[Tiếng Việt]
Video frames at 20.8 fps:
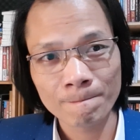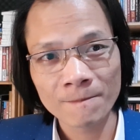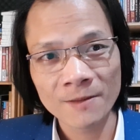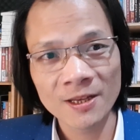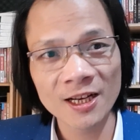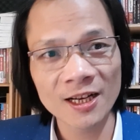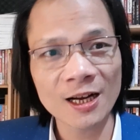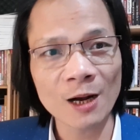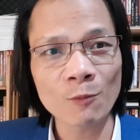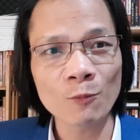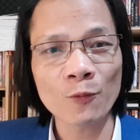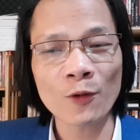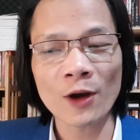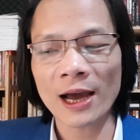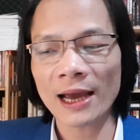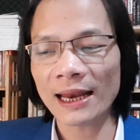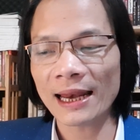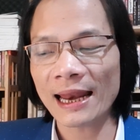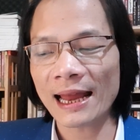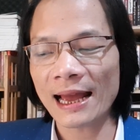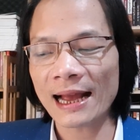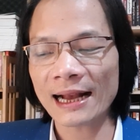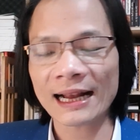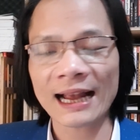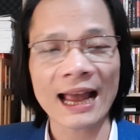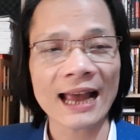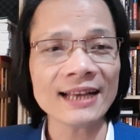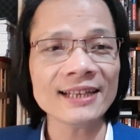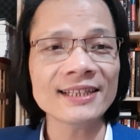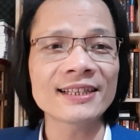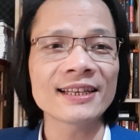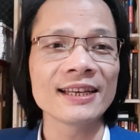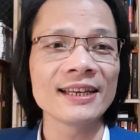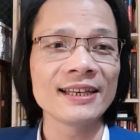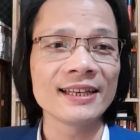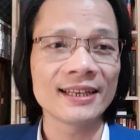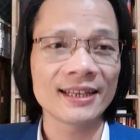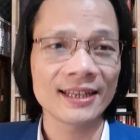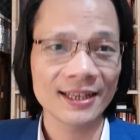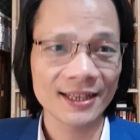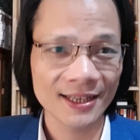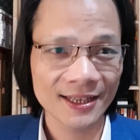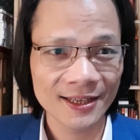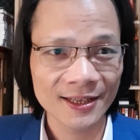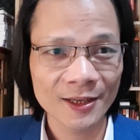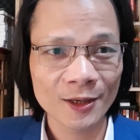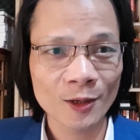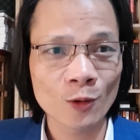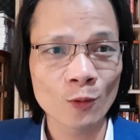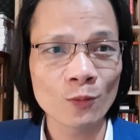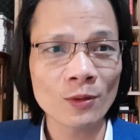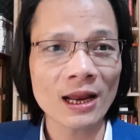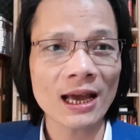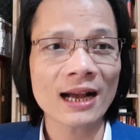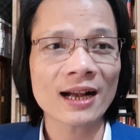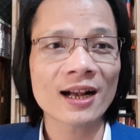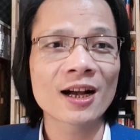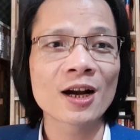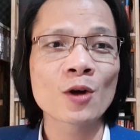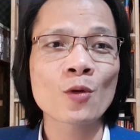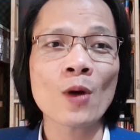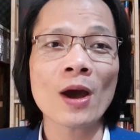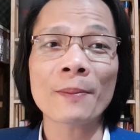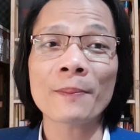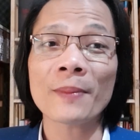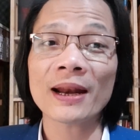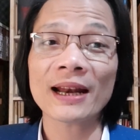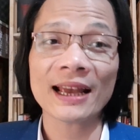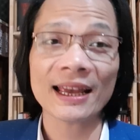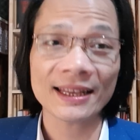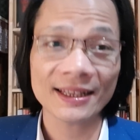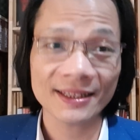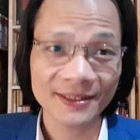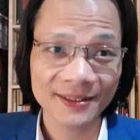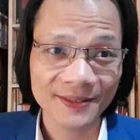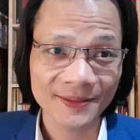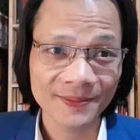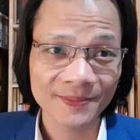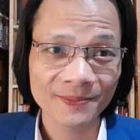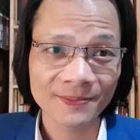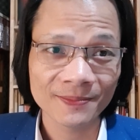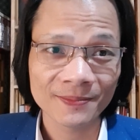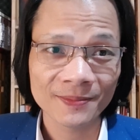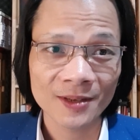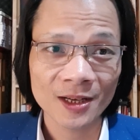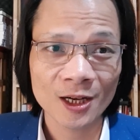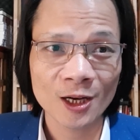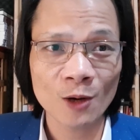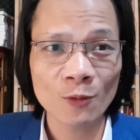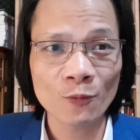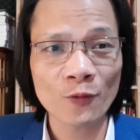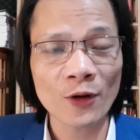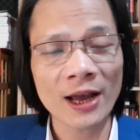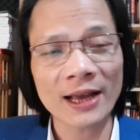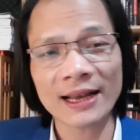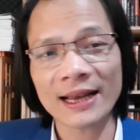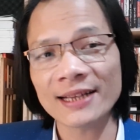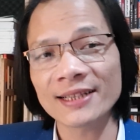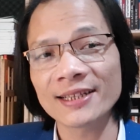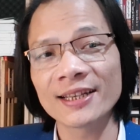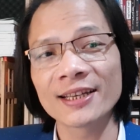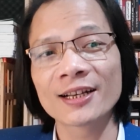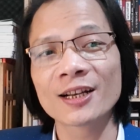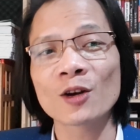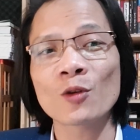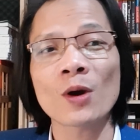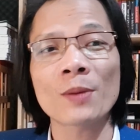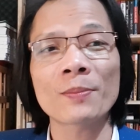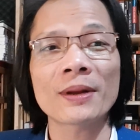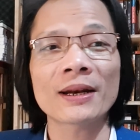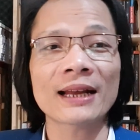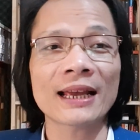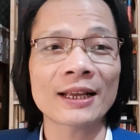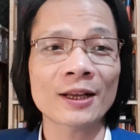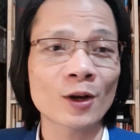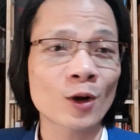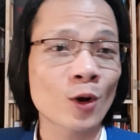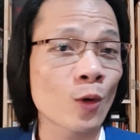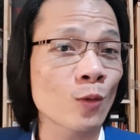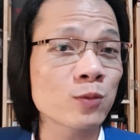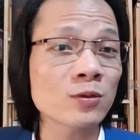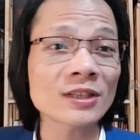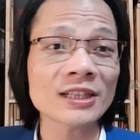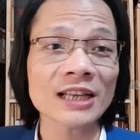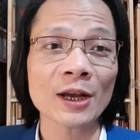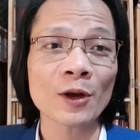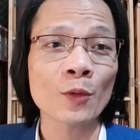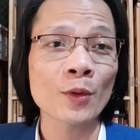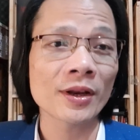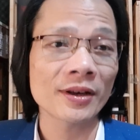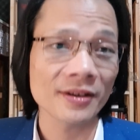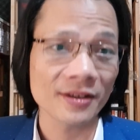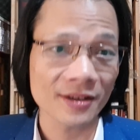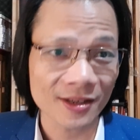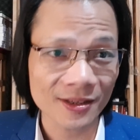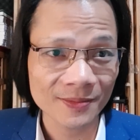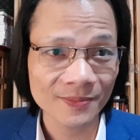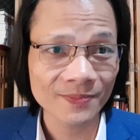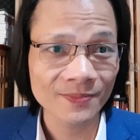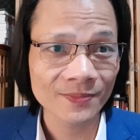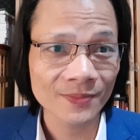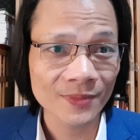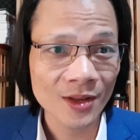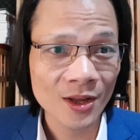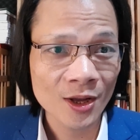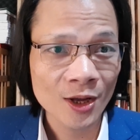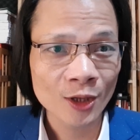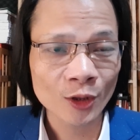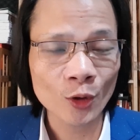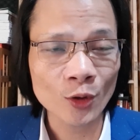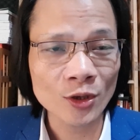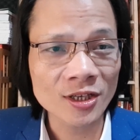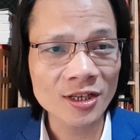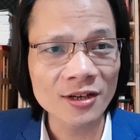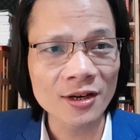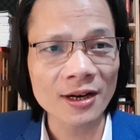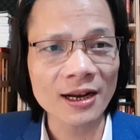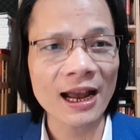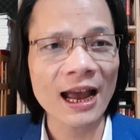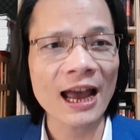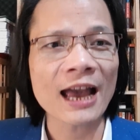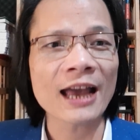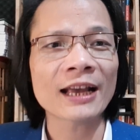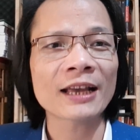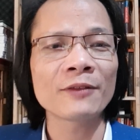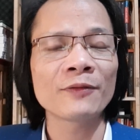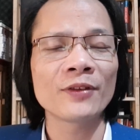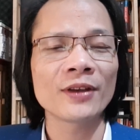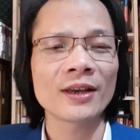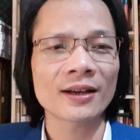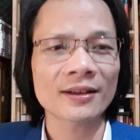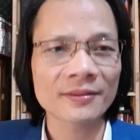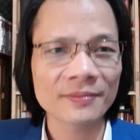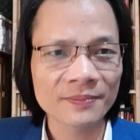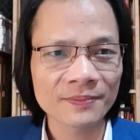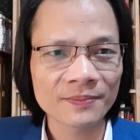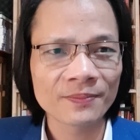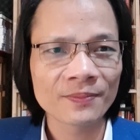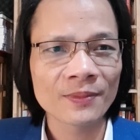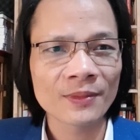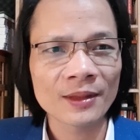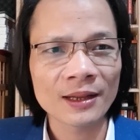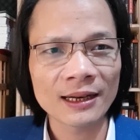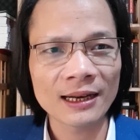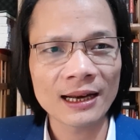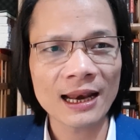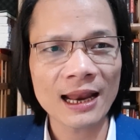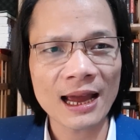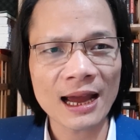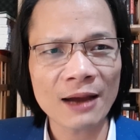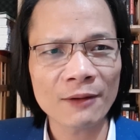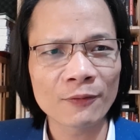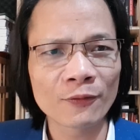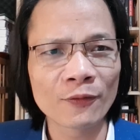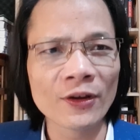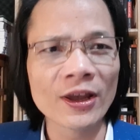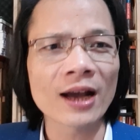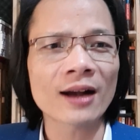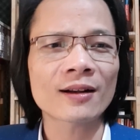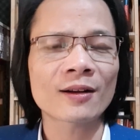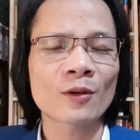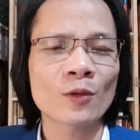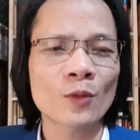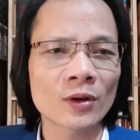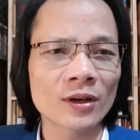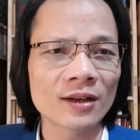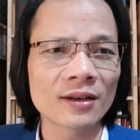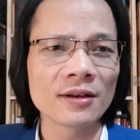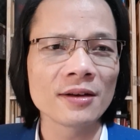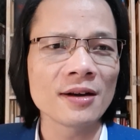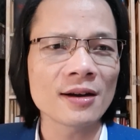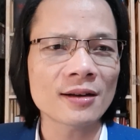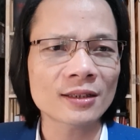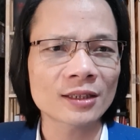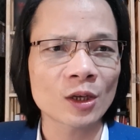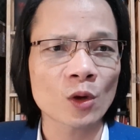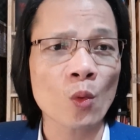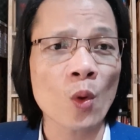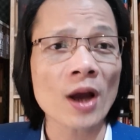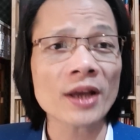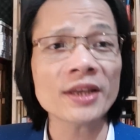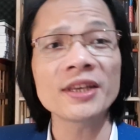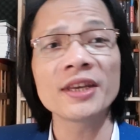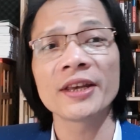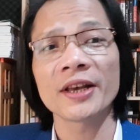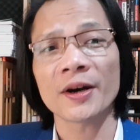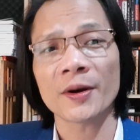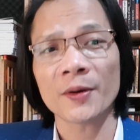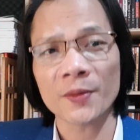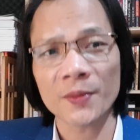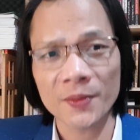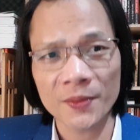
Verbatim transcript: chứ không phải là cái gì cũng là cơ quan ban ngành. Không phải cái gì cơ quan ban ngành cũng giải quyết được. Tôi chưa kể cái việc là việc của đất nước thì quá nhiều.